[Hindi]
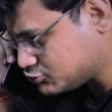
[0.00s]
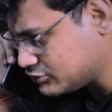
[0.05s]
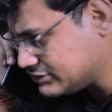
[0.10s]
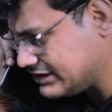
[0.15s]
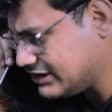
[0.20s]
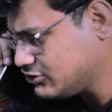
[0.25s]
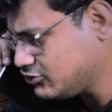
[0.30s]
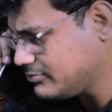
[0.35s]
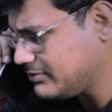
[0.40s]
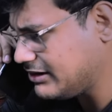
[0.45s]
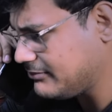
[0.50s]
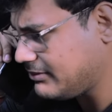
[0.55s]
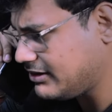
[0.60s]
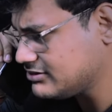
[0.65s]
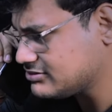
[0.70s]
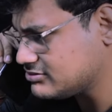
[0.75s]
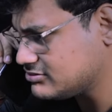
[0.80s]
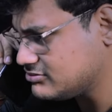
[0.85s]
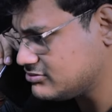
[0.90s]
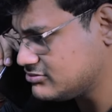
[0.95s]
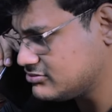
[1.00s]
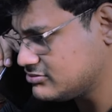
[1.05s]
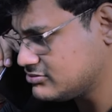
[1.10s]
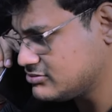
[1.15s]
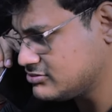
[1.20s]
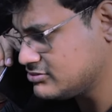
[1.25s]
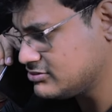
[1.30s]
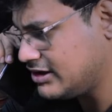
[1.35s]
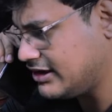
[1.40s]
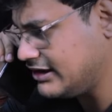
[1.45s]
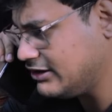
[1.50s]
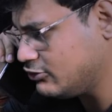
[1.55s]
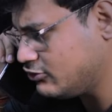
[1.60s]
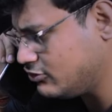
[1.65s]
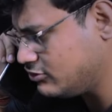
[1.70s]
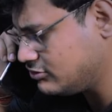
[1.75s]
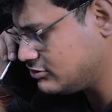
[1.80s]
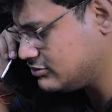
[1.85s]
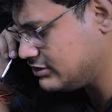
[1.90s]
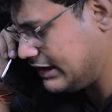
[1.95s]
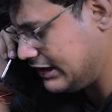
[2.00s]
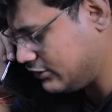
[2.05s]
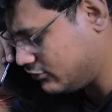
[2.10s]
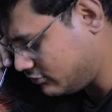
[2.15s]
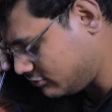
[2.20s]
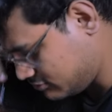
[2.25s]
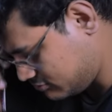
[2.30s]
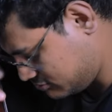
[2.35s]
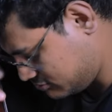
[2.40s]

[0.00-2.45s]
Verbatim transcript: सुनिए तो मेरा बात हेलो हेलो